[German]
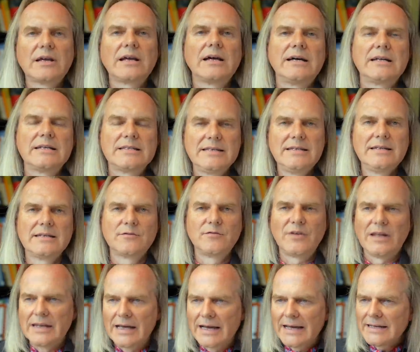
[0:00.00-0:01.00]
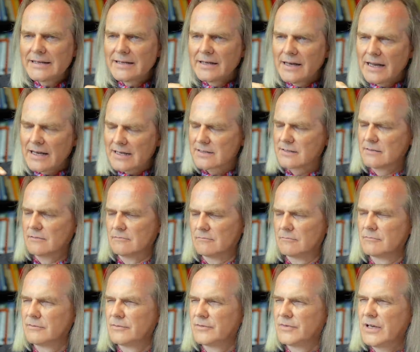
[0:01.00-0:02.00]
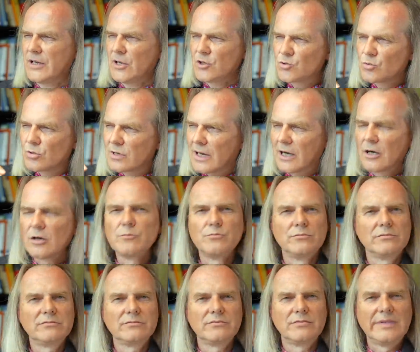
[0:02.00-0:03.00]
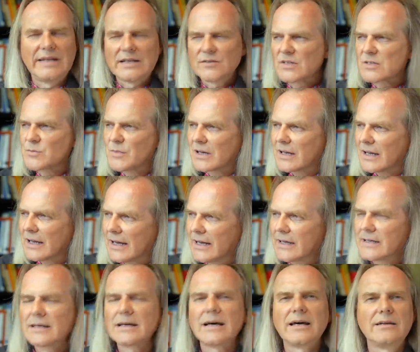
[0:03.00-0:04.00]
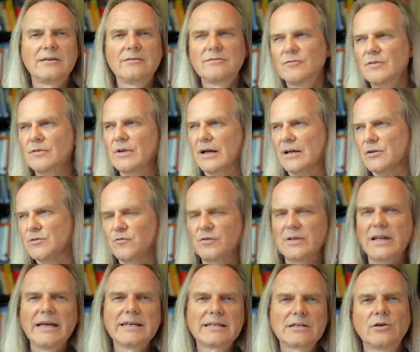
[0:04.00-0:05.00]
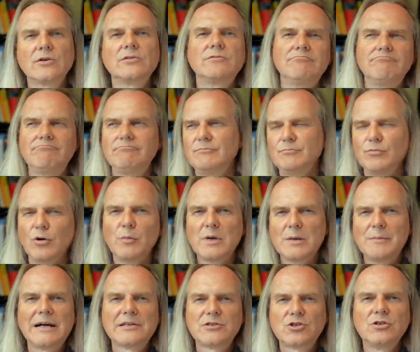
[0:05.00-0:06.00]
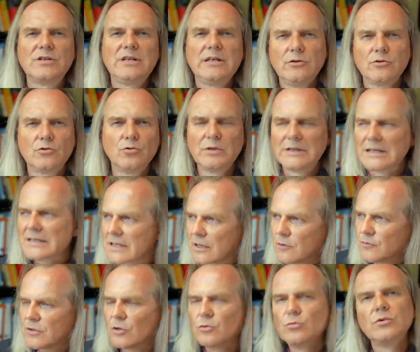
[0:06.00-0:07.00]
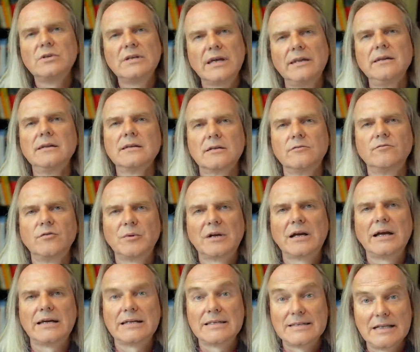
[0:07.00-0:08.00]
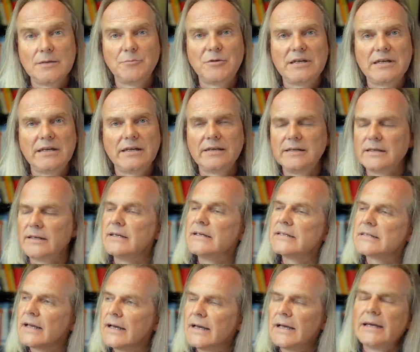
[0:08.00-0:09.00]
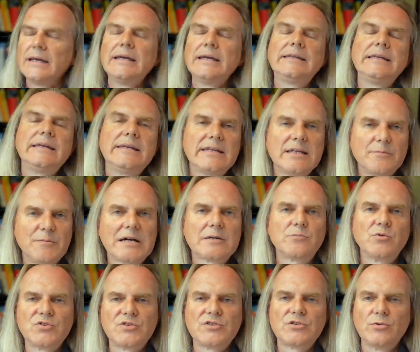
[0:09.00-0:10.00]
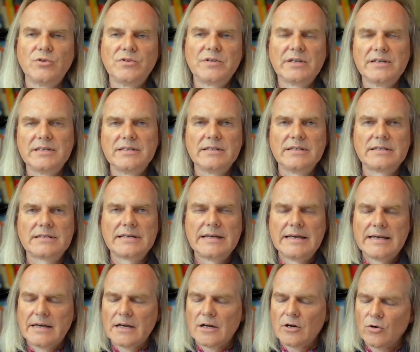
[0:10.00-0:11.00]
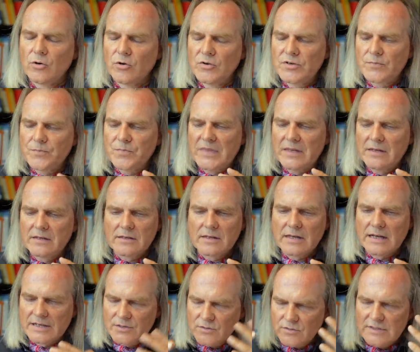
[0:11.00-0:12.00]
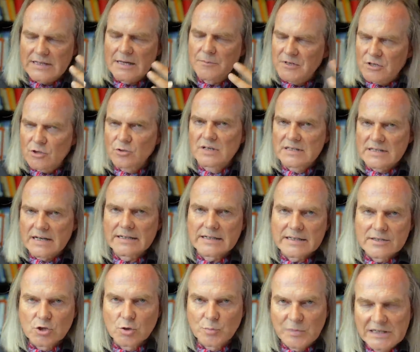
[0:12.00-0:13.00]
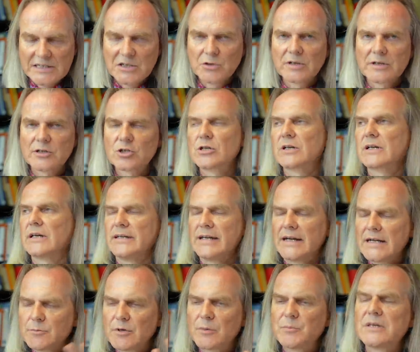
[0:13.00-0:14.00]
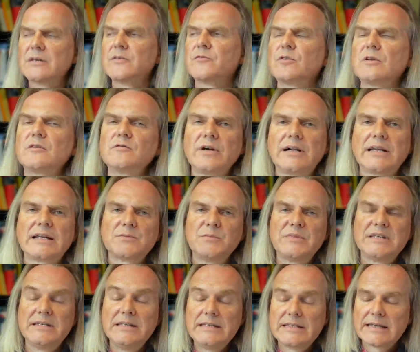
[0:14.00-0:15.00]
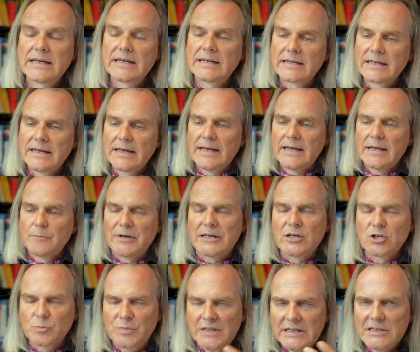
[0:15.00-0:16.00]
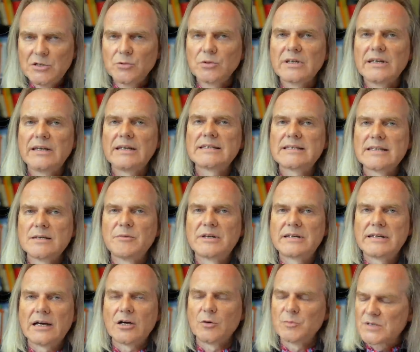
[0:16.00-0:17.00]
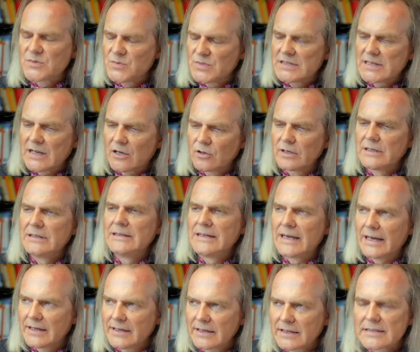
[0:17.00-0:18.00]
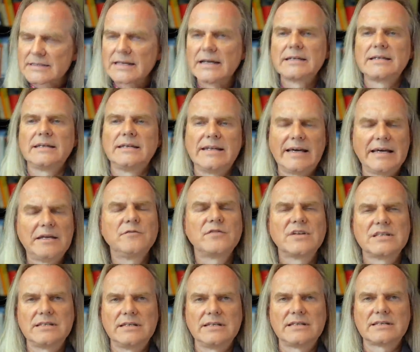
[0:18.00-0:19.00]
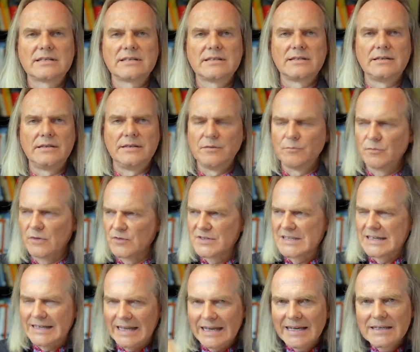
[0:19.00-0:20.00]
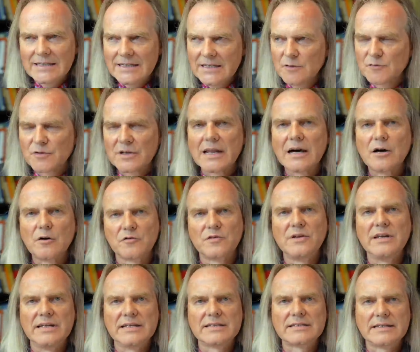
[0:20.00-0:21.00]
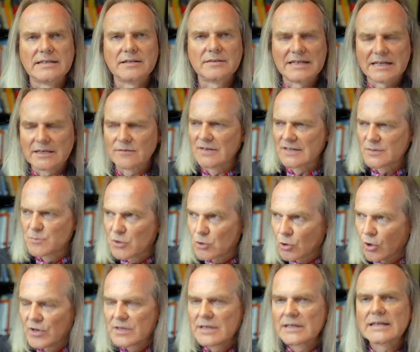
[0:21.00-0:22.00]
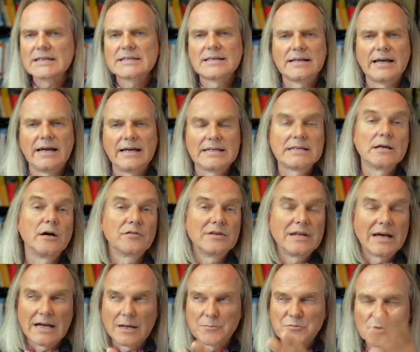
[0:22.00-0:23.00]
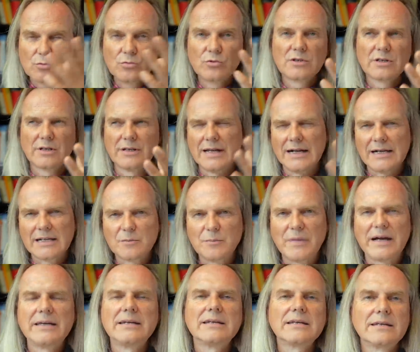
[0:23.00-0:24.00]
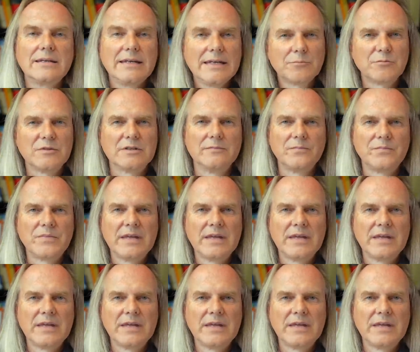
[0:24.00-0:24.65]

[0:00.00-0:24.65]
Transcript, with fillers: wir gerade sind, verleiten lassen. Zu glauben, das, was man gerade an vielleicht auch problematischen Dingen tut, das trifft dann nur die anderen, wenn man gerade selber derjenige ist, der hier in der Machtposition drin sitzt. Und also ich habe Ihnen ja schon gesagt, das ist ein spieltheoretischer Kanal bei mir, für den Fall, dass Sie mich nicht kennen. Bei der Spieltheorie geht es ja immer darum, dass man sich auch in die andere Seite hineinversetzt, eine gewisse Denktiefe laufen lässt, ja, sagt, was bedeutet das denn eigentlich auf einer absoluteren, allgemeineren Ebene?